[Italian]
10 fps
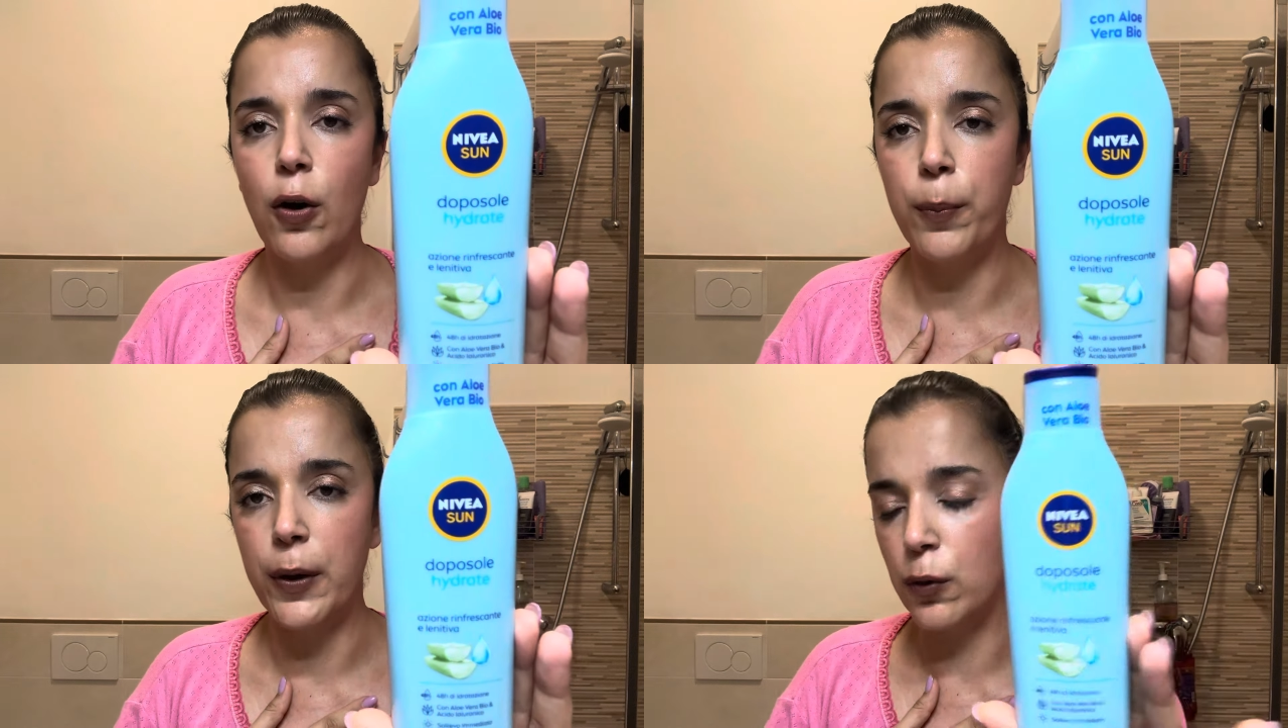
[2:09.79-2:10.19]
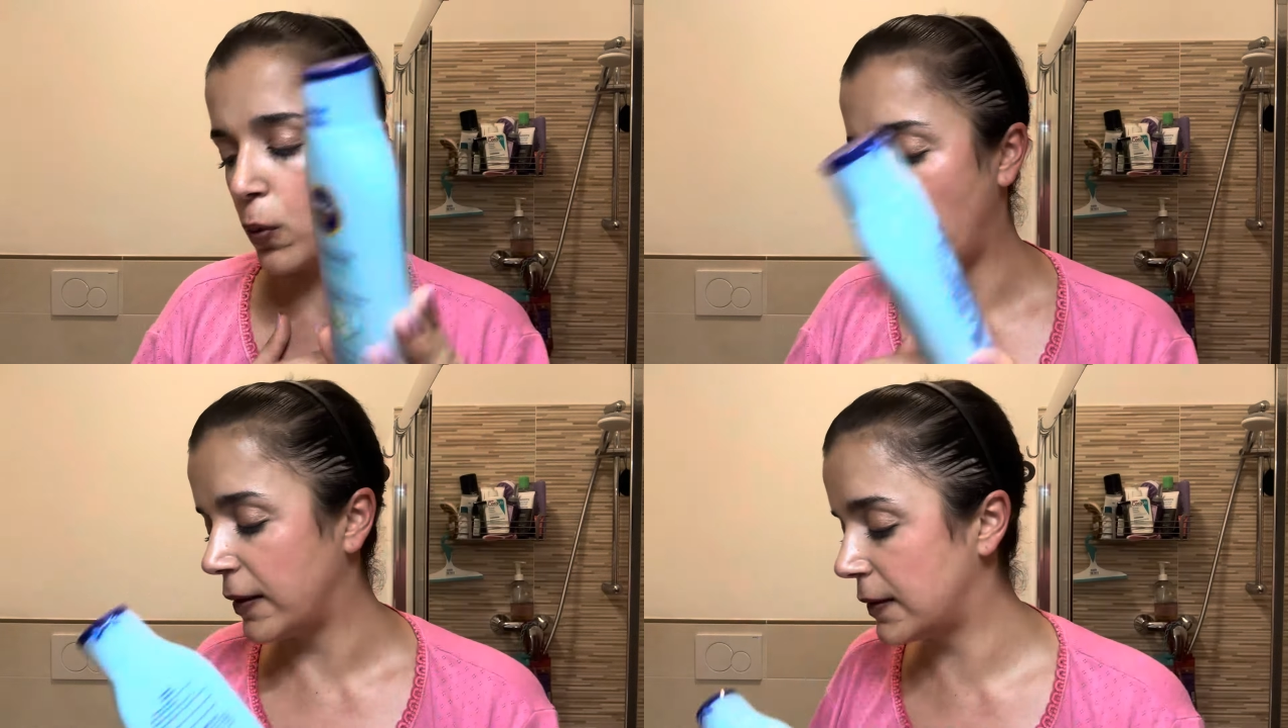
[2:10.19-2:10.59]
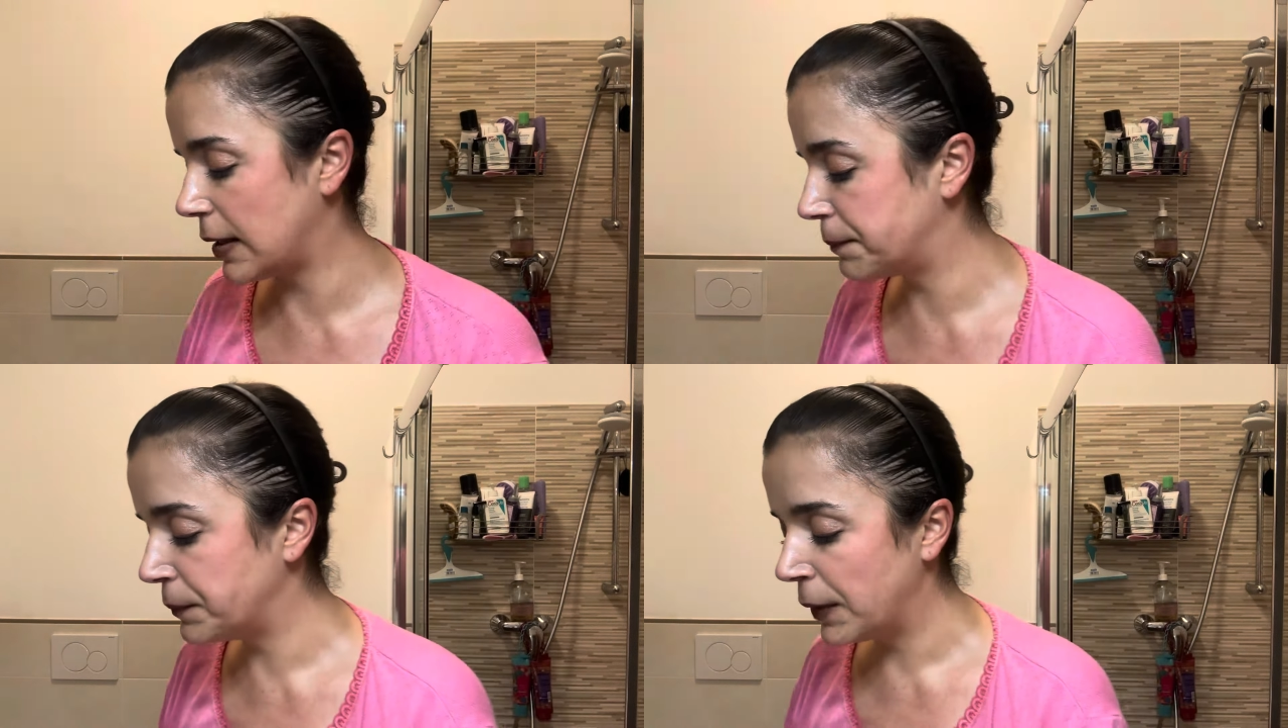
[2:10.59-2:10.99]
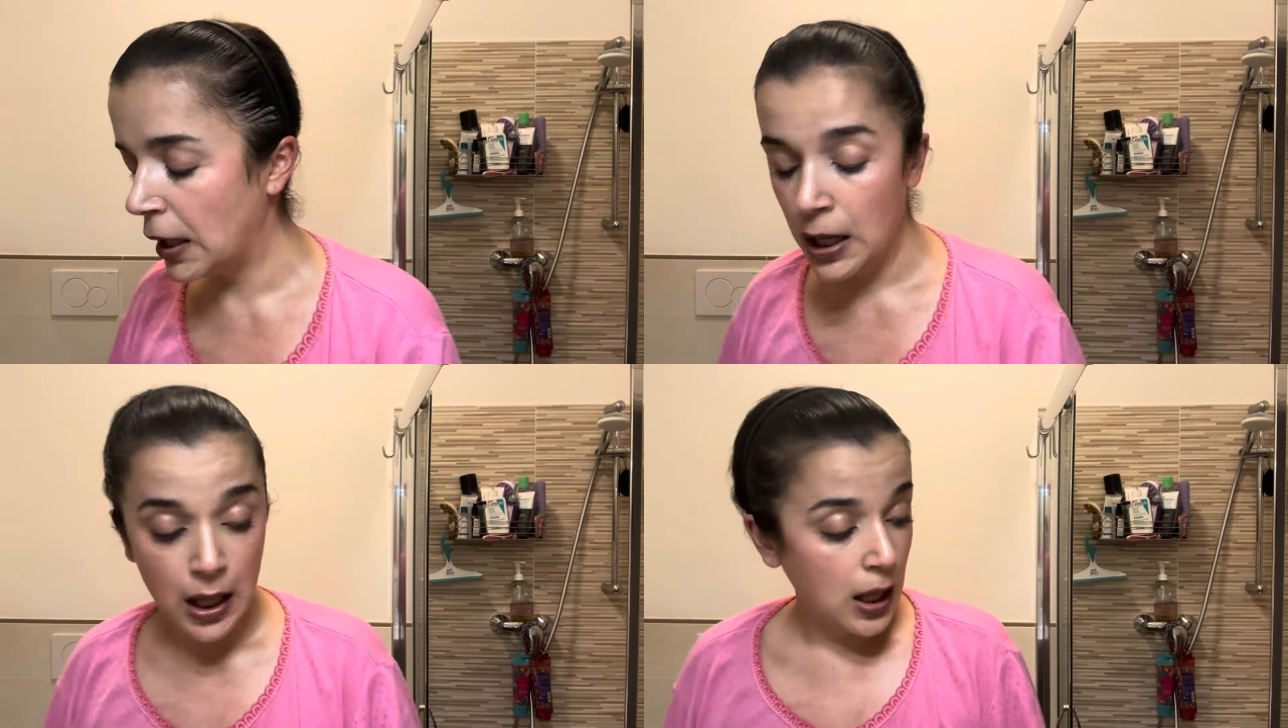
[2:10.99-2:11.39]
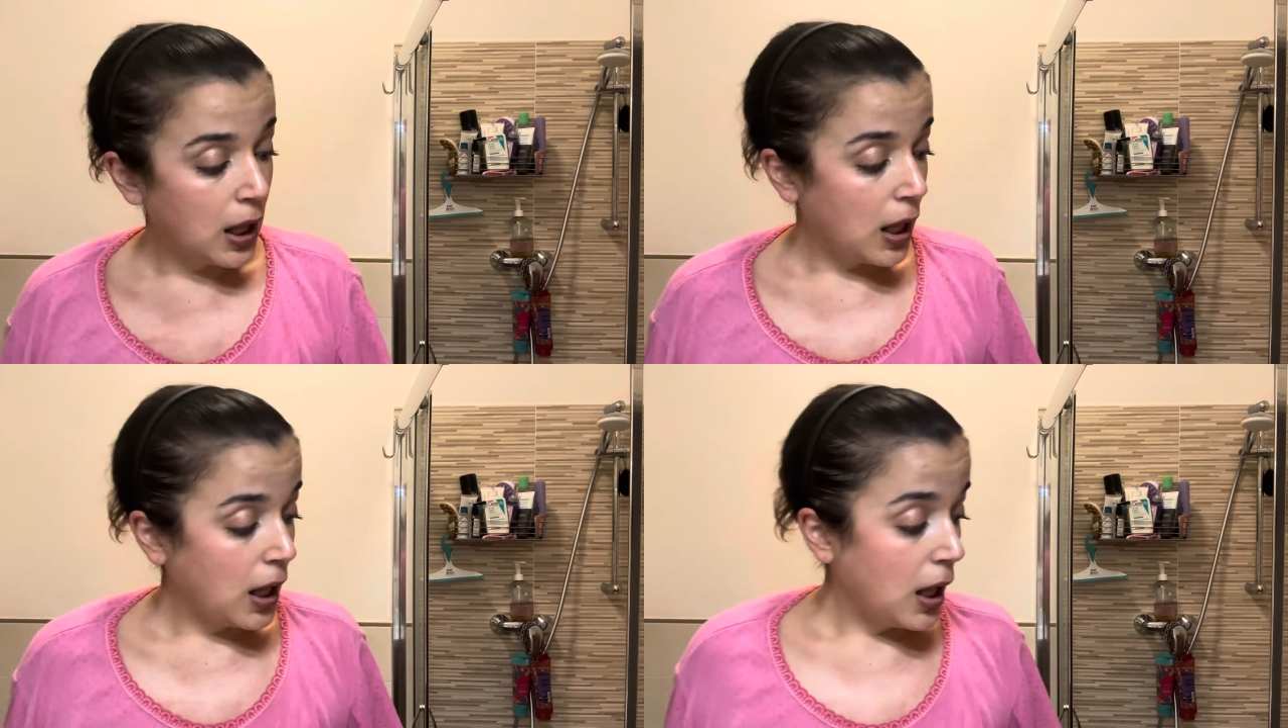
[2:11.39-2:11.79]
ho preso questa.
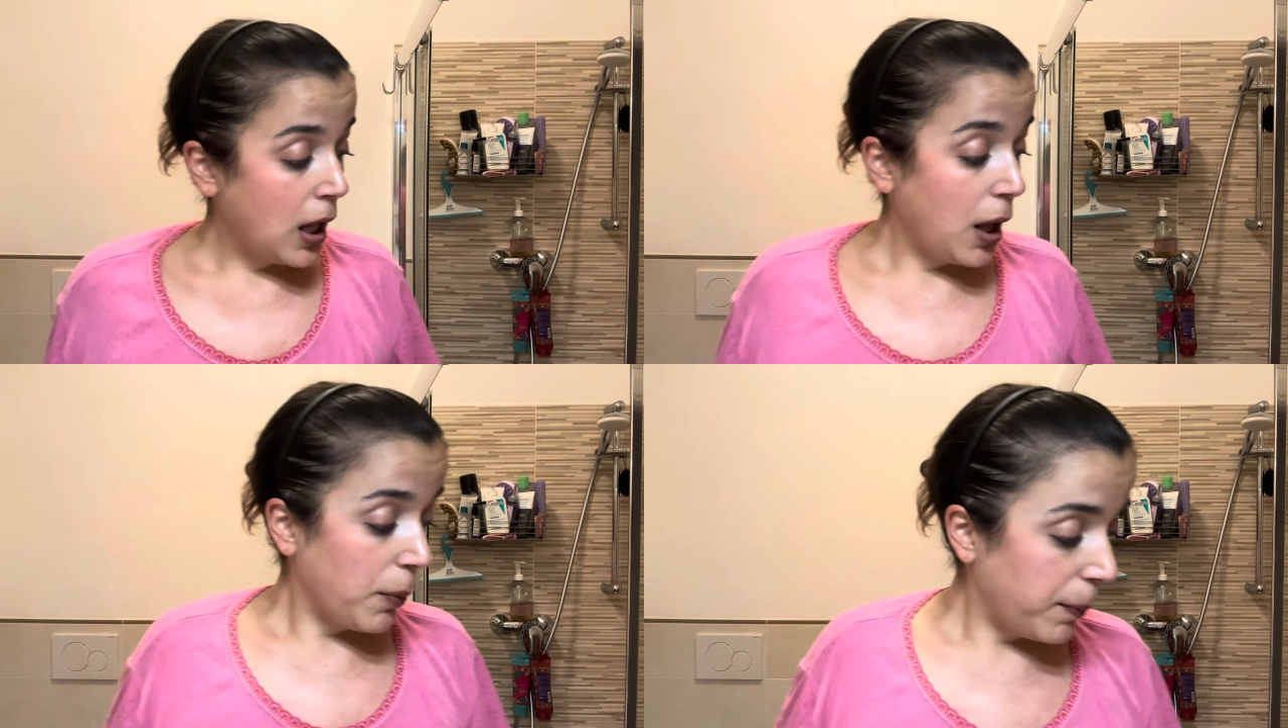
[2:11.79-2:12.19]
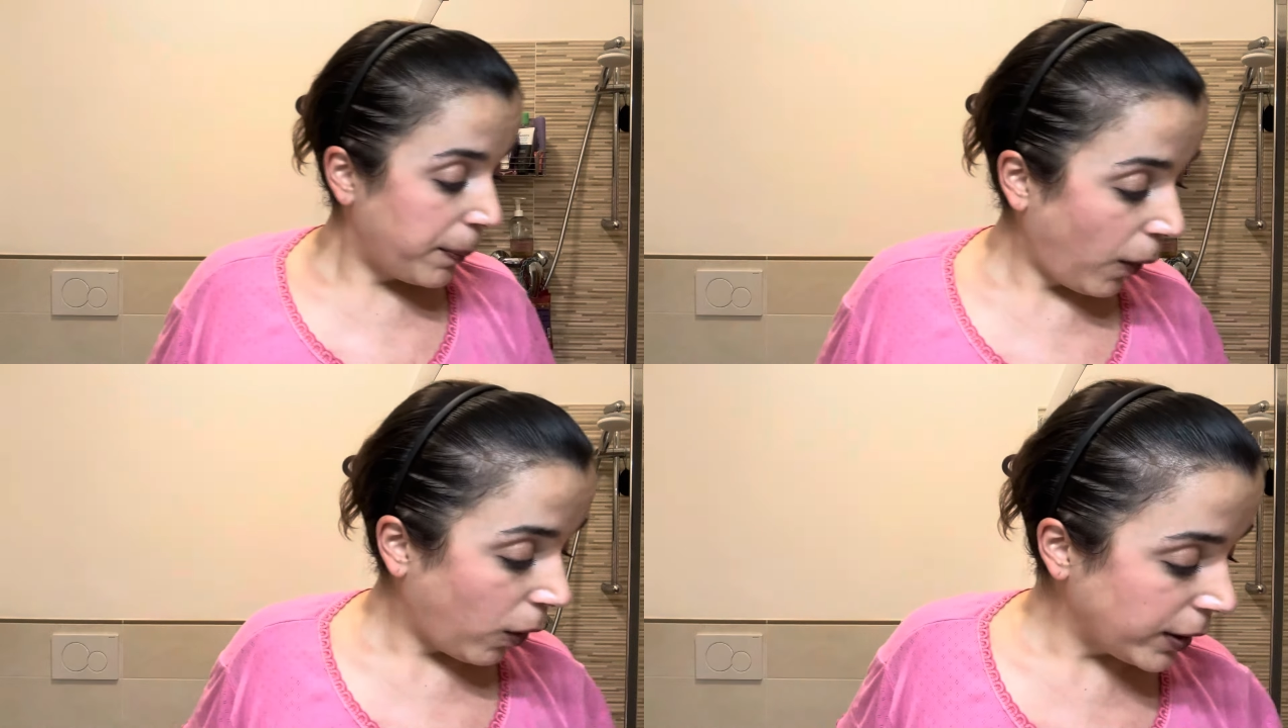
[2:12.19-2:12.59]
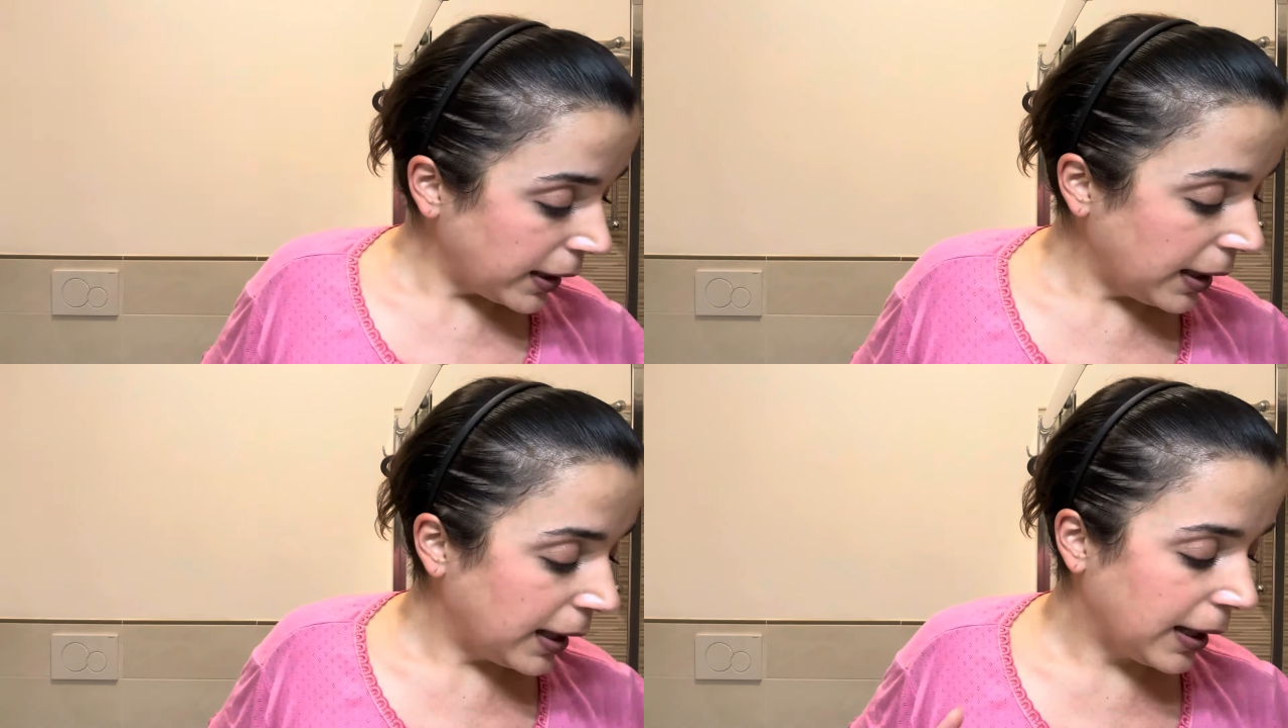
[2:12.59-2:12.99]
Poi,